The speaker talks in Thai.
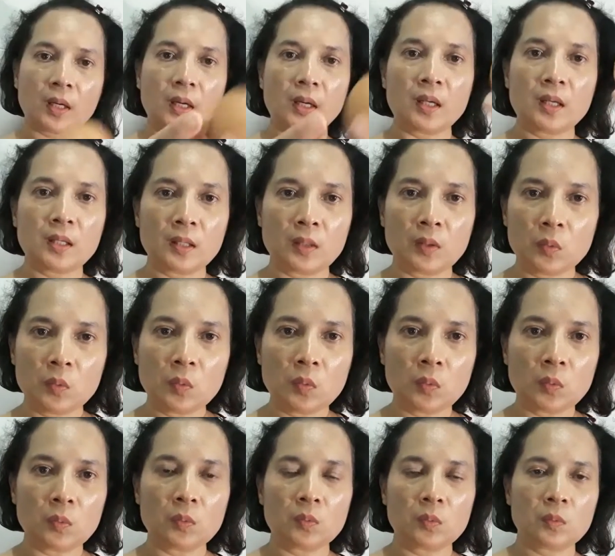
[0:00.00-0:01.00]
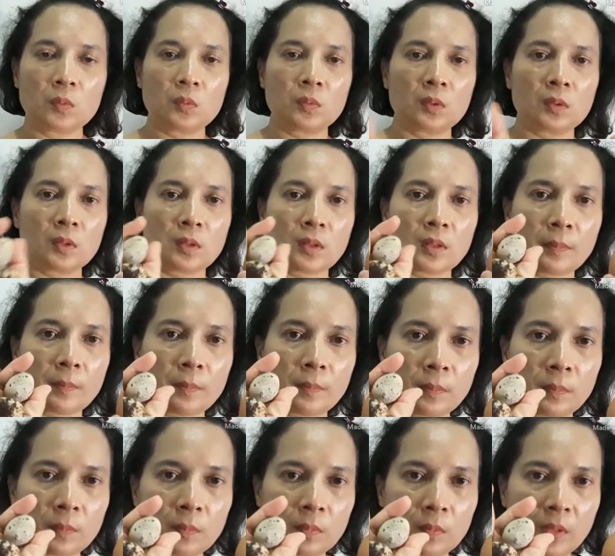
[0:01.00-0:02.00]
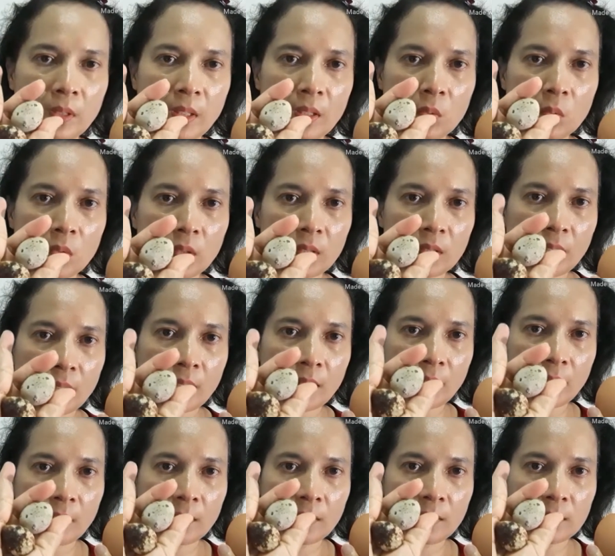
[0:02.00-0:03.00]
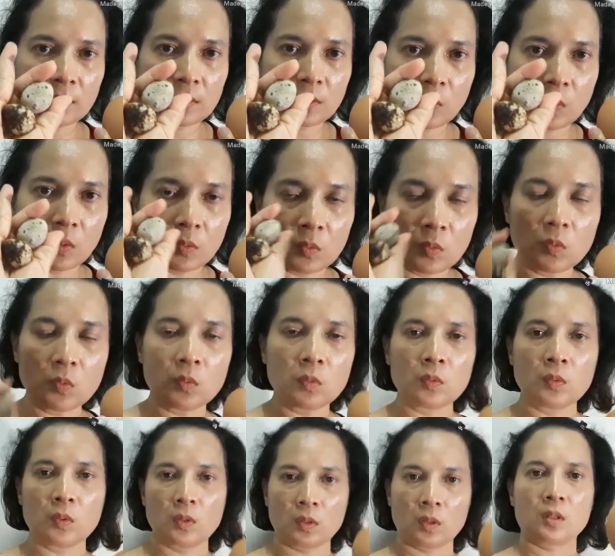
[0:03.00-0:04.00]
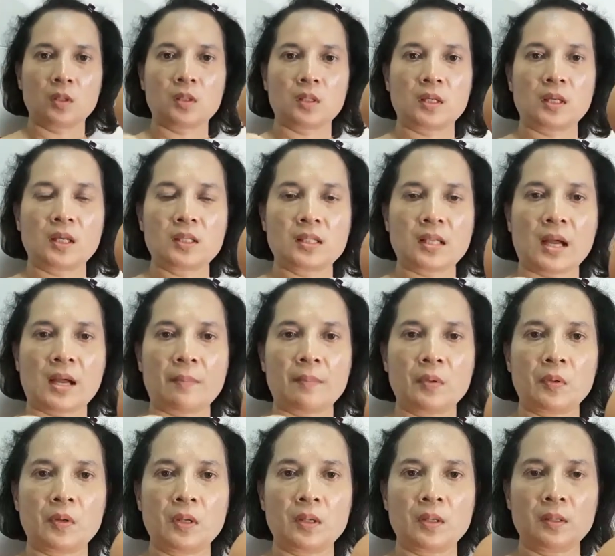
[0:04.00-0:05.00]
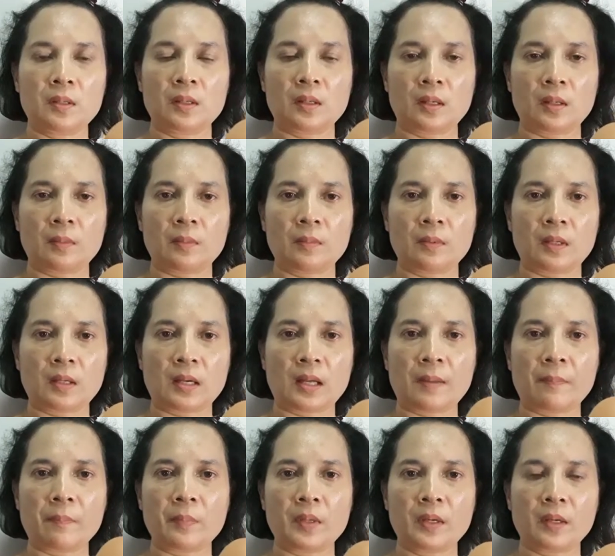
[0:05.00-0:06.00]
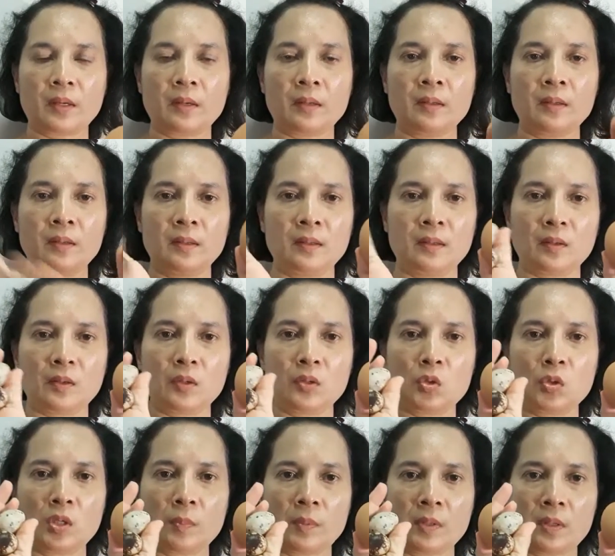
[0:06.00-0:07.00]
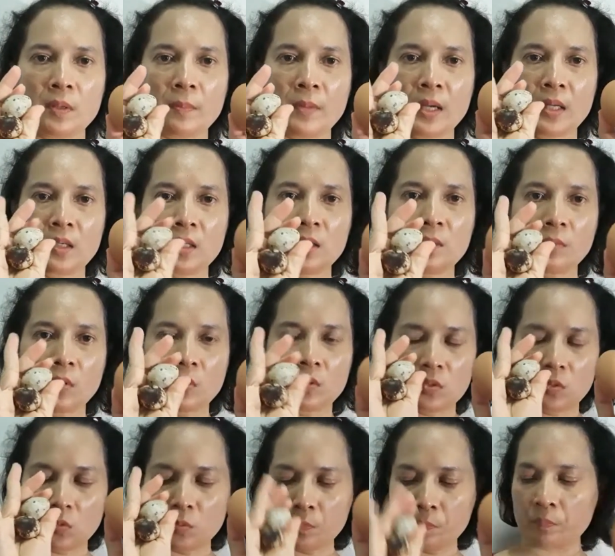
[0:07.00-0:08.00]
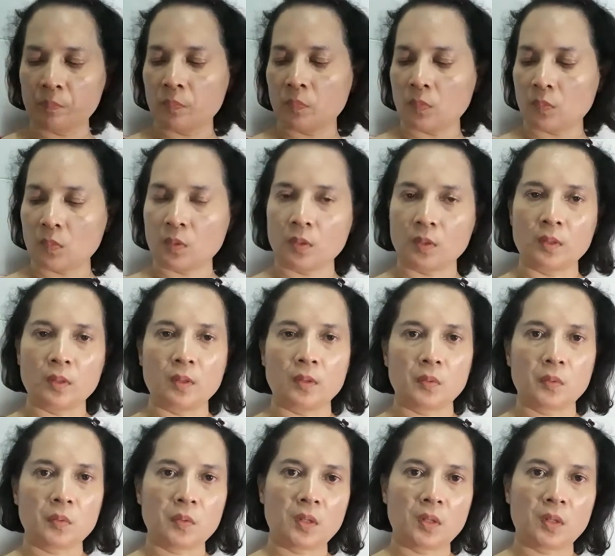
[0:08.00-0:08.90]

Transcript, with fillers: ไข่หนึ่งลูกกับไข่นกกระทาสองลูกก็จะได้สามร้อยกรัมนะคะก็อยู่ในปริมาณที่เหมาะสมโอ